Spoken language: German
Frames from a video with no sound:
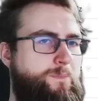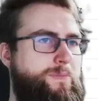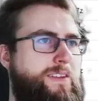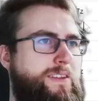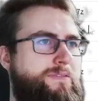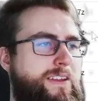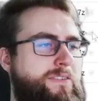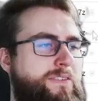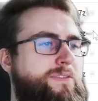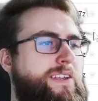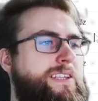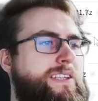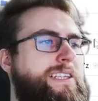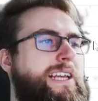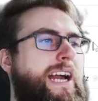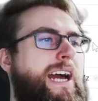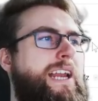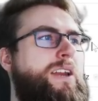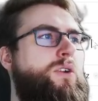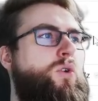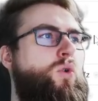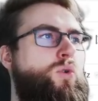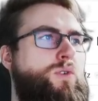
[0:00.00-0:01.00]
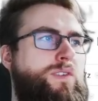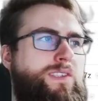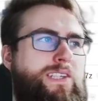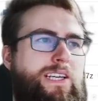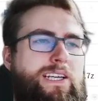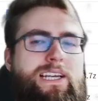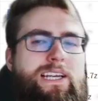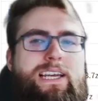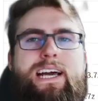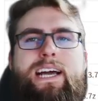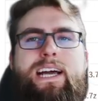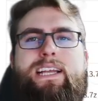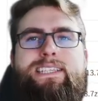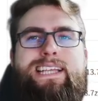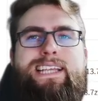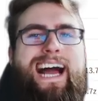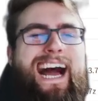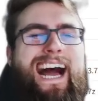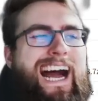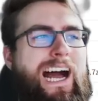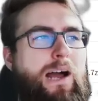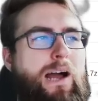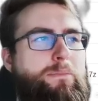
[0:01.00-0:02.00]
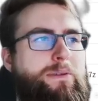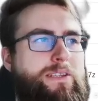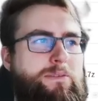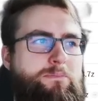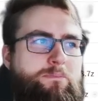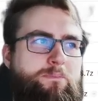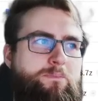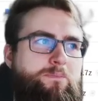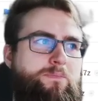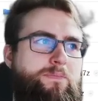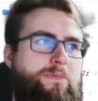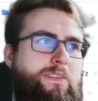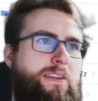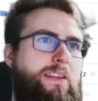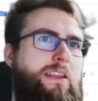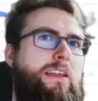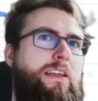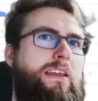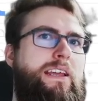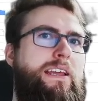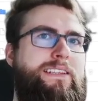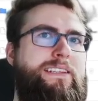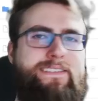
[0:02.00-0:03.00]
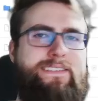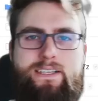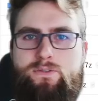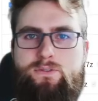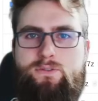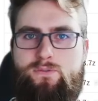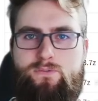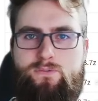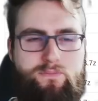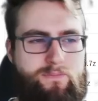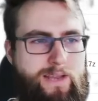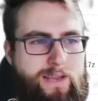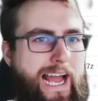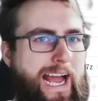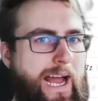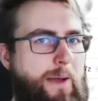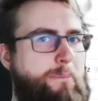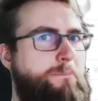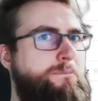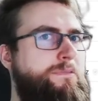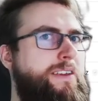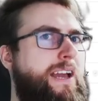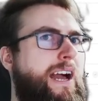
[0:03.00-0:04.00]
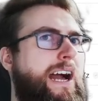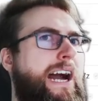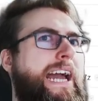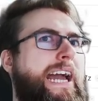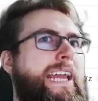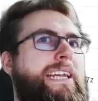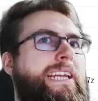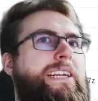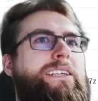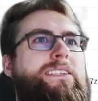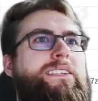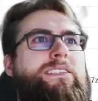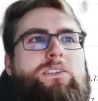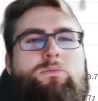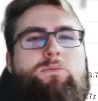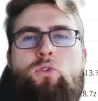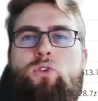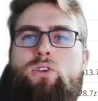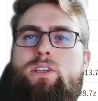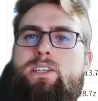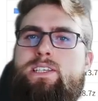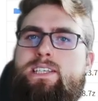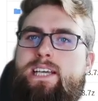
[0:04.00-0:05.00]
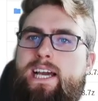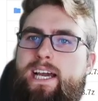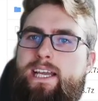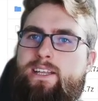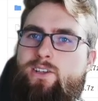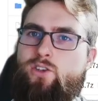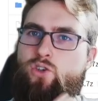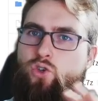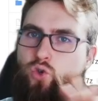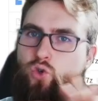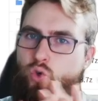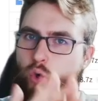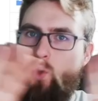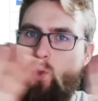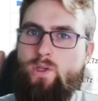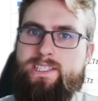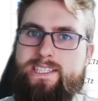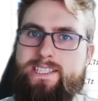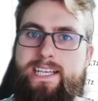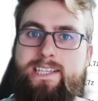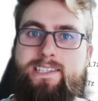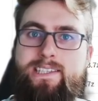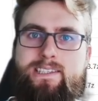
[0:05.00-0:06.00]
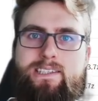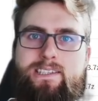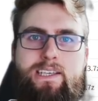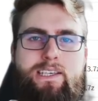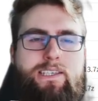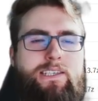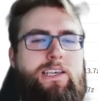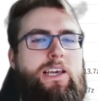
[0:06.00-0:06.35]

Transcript: wenn wir die alle runtergeladen haben, dann haben wir eigentlich die Möglichkeit, grundsätzlich